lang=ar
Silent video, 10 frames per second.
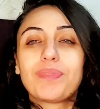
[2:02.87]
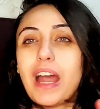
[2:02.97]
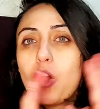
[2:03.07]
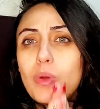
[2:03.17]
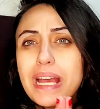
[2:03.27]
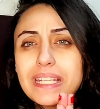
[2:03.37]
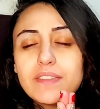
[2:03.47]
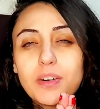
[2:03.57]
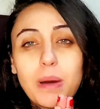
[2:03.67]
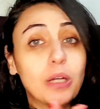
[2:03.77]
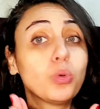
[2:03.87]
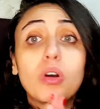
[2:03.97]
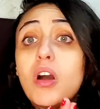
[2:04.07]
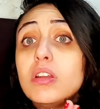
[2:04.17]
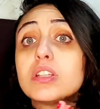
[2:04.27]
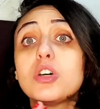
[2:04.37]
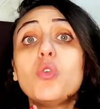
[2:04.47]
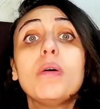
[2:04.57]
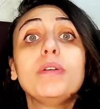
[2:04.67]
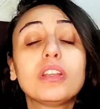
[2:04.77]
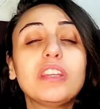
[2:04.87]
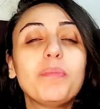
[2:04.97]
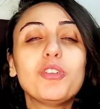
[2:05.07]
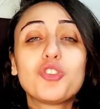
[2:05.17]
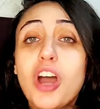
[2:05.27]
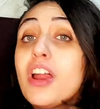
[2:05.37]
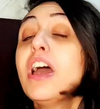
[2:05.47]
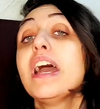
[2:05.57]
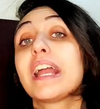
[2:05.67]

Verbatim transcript: او لازق في بعضه خالص هو بيرطب الشعر